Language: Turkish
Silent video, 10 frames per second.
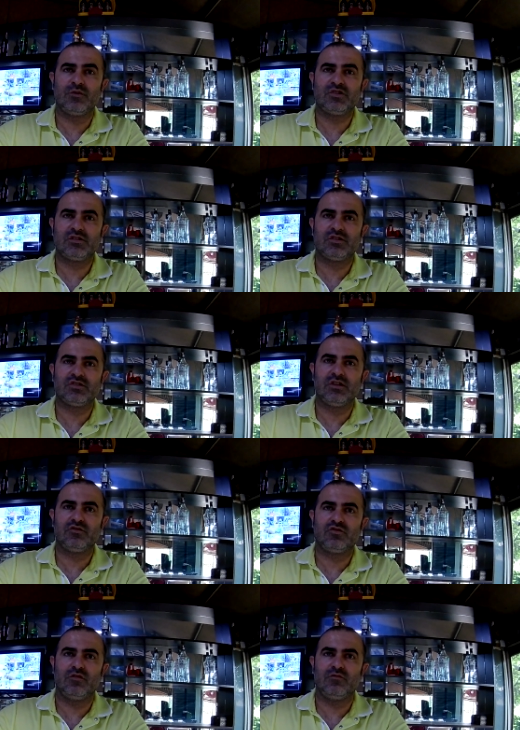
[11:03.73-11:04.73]
30-35 kişi
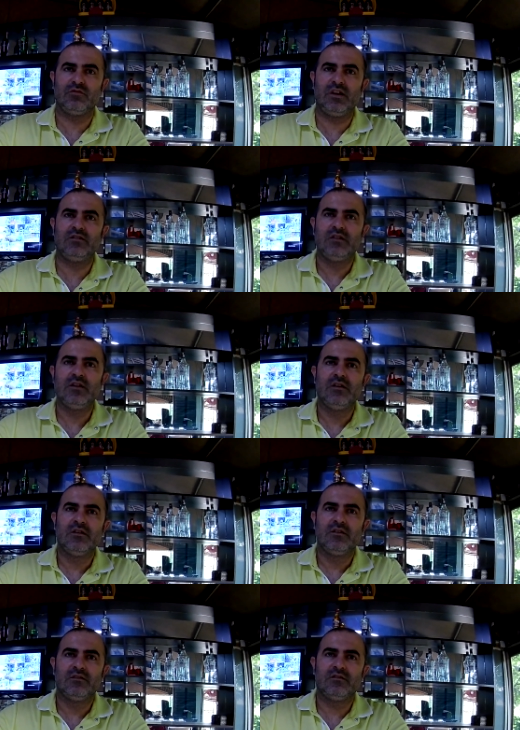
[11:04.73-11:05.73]
çalışıyor burada. Evet.
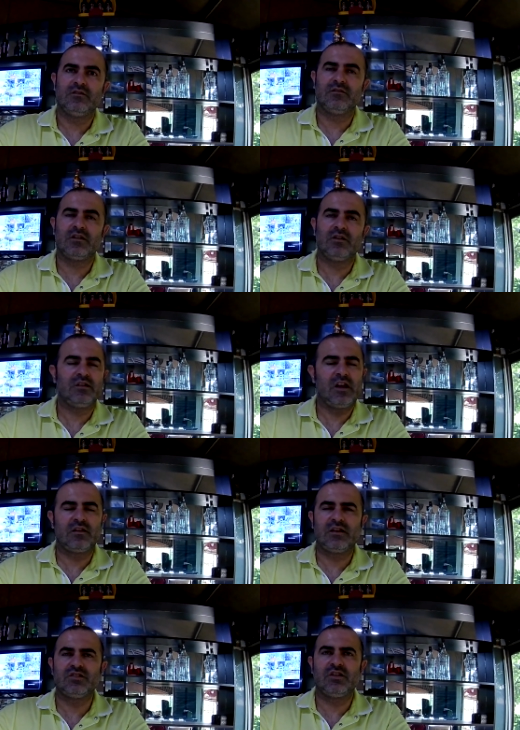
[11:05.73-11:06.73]
Ee,
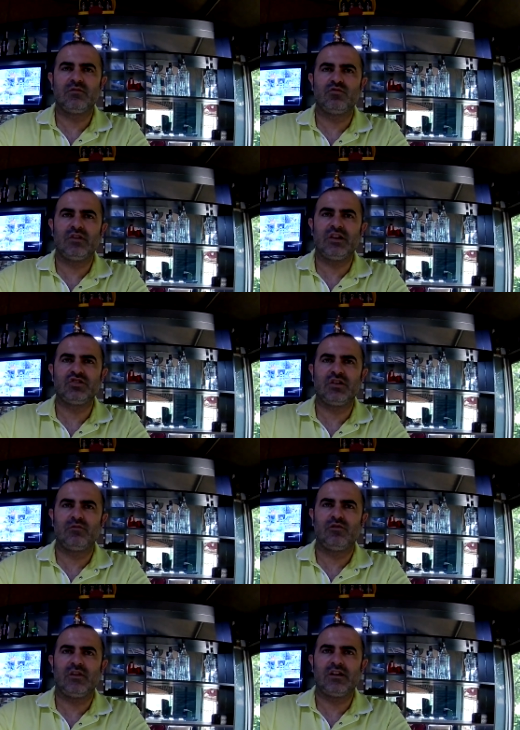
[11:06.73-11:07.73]
yani geceyi de burada
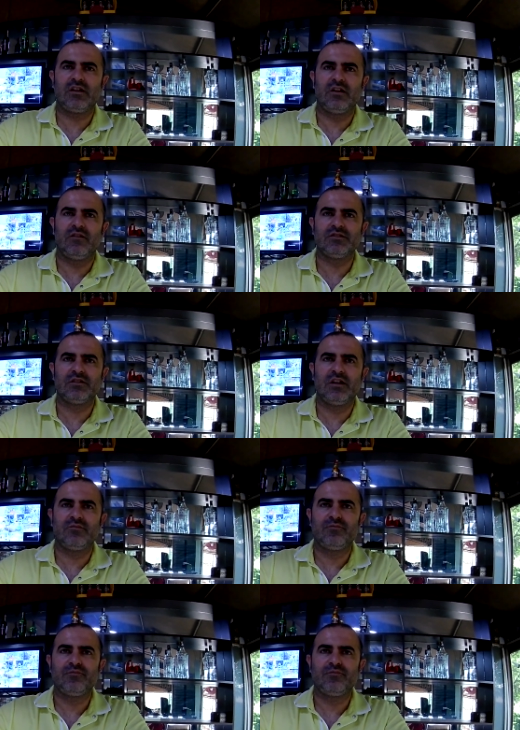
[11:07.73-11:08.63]
geçirebiliyorlar karavancılar.